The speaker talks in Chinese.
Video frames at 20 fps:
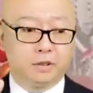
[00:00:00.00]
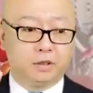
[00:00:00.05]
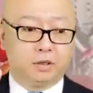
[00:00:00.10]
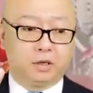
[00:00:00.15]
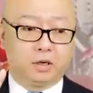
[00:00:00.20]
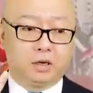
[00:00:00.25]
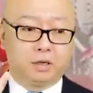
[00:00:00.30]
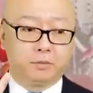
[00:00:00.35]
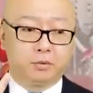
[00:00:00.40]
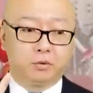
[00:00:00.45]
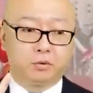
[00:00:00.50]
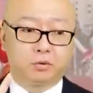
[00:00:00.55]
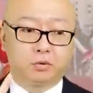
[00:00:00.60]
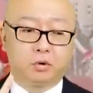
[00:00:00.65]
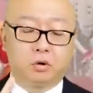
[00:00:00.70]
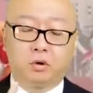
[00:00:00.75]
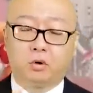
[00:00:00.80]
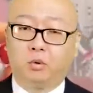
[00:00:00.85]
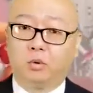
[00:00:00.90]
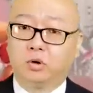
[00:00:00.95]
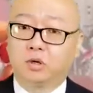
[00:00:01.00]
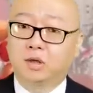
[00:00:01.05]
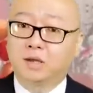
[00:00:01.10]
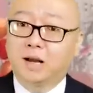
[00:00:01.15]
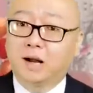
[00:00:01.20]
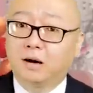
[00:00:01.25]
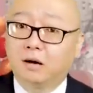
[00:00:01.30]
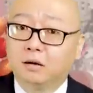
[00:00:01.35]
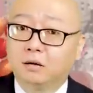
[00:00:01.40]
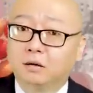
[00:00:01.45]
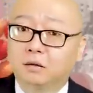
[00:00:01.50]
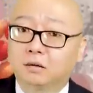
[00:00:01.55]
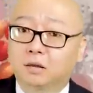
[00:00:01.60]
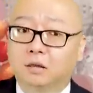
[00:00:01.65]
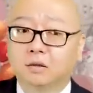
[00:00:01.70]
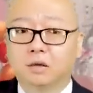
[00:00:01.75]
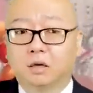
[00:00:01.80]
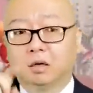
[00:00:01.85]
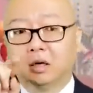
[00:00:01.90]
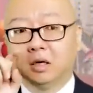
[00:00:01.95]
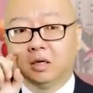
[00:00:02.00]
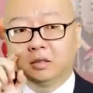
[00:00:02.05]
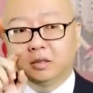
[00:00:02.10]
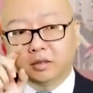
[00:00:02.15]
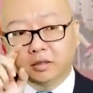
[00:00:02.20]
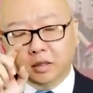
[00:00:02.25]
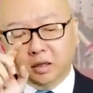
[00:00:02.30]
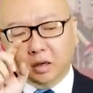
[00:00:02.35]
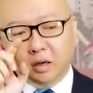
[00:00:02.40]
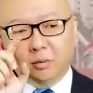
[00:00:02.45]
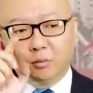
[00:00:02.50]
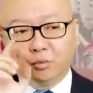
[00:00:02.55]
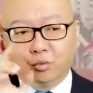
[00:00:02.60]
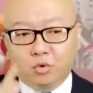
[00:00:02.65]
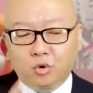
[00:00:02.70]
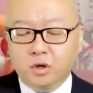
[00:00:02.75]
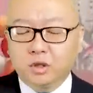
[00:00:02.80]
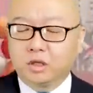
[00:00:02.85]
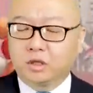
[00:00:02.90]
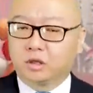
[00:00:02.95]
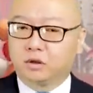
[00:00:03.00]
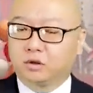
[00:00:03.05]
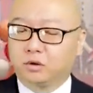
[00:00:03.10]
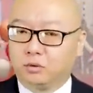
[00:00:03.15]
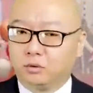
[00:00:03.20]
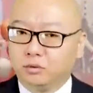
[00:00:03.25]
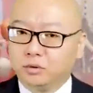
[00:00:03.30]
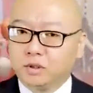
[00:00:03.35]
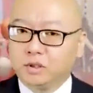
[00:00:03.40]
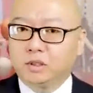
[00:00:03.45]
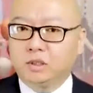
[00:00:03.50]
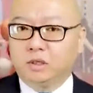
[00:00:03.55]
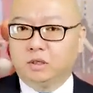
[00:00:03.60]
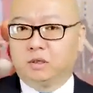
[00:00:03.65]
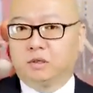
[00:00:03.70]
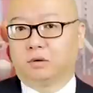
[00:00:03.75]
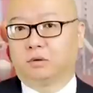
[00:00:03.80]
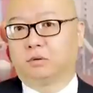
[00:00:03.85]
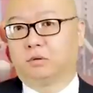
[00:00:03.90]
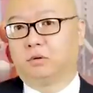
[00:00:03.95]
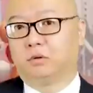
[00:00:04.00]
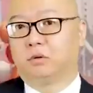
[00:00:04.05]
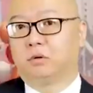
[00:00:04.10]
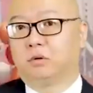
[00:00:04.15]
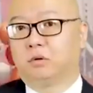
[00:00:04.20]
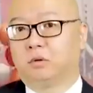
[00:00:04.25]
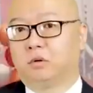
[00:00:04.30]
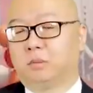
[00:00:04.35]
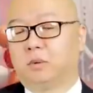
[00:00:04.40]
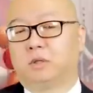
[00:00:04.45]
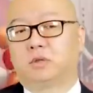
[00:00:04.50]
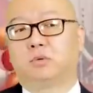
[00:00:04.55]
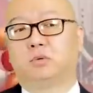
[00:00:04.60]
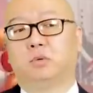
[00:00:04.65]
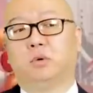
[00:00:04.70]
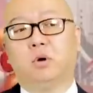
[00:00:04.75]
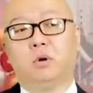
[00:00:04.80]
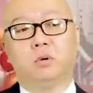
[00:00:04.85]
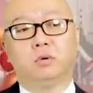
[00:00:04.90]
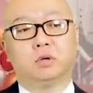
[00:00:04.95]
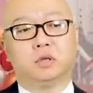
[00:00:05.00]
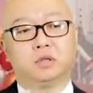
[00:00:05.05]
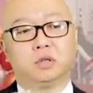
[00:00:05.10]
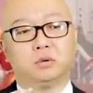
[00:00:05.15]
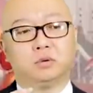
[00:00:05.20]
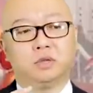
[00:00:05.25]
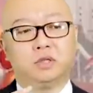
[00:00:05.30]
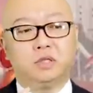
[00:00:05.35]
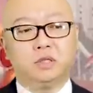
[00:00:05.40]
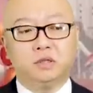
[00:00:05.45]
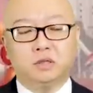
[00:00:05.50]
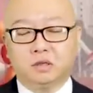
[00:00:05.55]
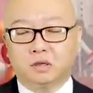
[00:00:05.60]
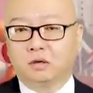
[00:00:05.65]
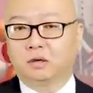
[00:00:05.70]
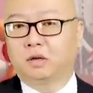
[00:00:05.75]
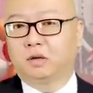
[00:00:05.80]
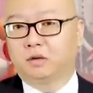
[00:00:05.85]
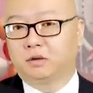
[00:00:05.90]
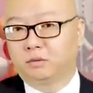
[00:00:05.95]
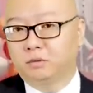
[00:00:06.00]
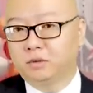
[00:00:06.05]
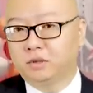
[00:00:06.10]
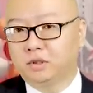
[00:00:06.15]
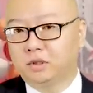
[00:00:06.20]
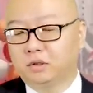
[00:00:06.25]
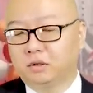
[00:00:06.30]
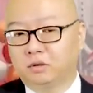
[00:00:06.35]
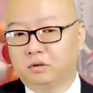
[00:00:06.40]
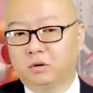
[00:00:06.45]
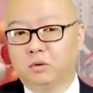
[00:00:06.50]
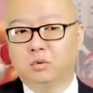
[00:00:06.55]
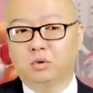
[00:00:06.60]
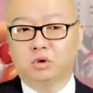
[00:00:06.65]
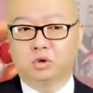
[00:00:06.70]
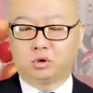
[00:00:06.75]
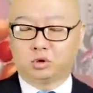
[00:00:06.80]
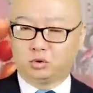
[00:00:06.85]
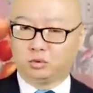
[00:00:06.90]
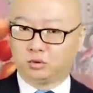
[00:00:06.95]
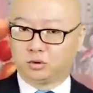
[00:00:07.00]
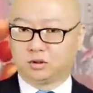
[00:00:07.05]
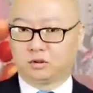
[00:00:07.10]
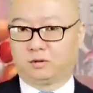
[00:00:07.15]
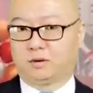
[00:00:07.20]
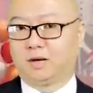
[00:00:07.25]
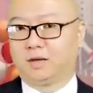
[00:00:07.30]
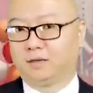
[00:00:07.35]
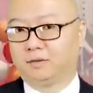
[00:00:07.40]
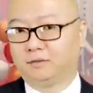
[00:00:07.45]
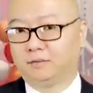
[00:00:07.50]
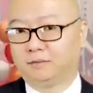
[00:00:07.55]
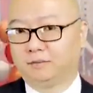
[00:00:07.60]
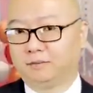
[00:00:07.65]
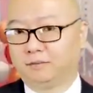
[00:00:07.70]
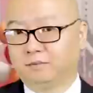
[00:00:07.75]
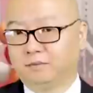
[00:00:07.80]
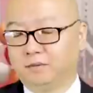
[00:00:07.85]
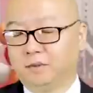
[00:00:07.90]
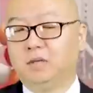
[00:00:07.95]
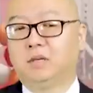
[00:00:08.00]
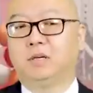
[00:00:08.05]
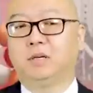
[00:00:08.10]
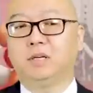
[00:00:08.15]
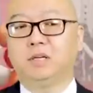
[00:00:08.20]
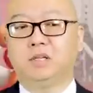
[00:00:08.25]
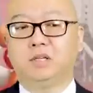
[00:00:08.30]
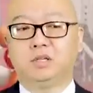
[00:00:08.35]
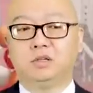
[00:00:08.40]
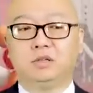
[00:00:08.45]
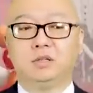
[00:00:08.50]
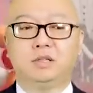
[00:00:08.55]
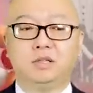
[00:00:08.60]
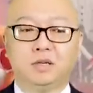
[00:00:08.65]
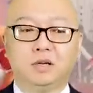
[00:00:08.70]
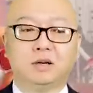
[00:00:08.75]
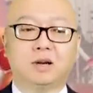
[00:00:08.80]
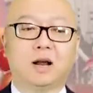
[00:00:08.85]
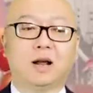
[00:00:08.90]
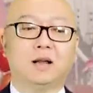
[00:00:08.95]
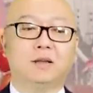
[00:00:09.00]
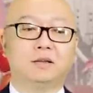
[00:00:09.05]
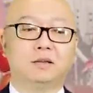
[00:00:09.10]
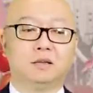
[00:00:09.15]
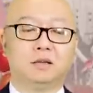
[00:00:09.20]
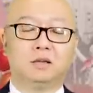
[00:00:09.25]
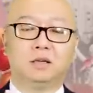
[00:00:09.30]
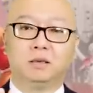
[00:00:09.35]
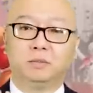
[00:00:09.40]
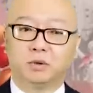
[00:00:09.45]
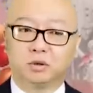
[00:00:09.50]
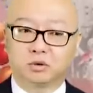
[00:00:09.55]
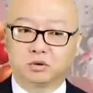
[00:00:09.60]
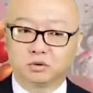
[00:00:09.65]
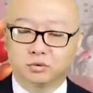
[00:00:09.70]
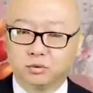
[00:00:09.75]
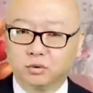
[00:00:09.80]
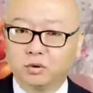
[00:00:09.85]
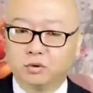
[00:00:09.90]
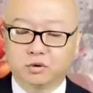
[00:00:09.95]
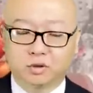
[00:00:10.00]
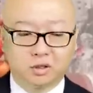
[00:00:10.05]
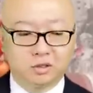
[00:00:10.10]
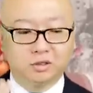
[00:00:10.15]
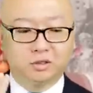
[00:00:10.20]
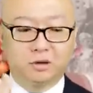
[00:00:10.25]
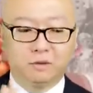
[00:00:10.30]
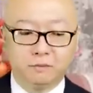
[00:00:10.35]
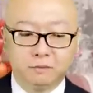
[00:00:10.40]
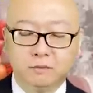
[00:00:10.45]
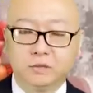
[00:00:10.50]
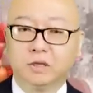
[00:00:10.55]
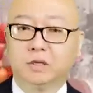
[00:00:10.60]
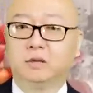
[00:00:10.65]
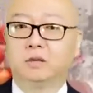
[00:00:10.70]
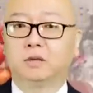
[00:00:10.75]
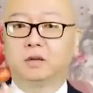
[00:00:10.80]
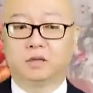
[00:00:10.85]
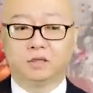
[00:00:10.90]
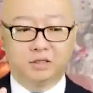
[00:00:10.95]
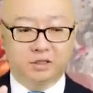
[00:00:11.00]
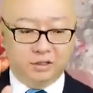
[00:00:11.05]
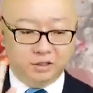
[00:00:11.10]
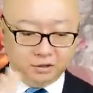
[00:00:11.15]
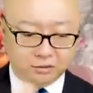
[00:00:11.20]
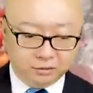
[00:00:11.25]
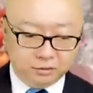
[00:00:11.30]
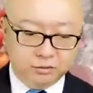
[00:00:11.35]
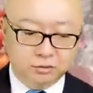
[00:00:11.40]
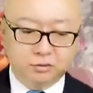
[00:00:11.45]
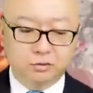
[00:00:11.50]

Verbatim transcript: 啊，比如说火车大亨等等这些模拟的游戏领域。对不对？所有的这种经营类游戏都是数字化的，你可以直接看你的里边所有的人民的情